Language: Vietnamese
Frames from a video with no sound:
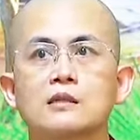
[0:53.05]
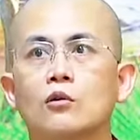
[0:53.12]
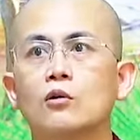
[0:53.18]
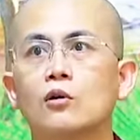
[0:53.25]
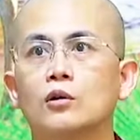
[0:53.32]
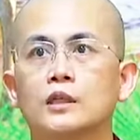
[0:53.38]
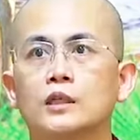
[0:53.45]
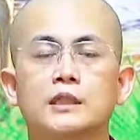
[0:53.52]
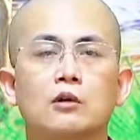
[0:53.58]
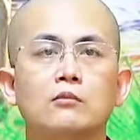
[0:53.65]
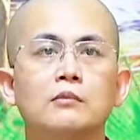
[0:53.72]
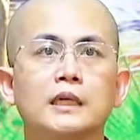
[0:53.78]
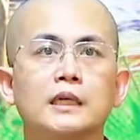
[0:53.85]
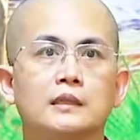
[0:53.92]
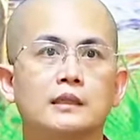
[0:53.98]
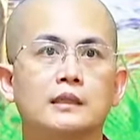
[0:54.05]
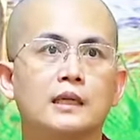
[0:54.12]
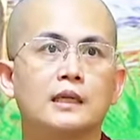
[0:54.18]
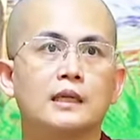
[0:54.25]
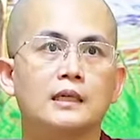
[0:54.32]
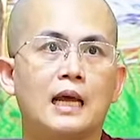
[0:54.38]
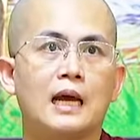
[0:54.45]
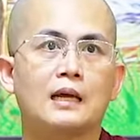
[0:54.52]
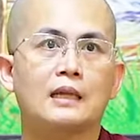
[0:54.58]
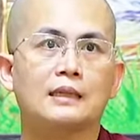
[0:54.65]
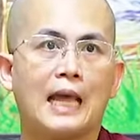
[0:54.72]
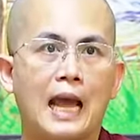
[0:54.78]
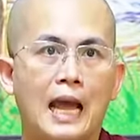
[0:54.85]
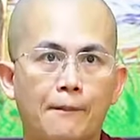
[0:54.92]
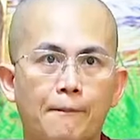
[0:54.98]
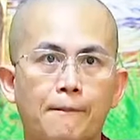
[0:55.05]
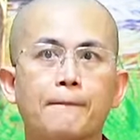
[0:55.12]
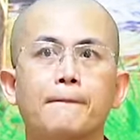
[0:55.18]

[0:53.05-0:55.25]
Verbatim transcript: xấu hổ ở trong mình đấy là tàm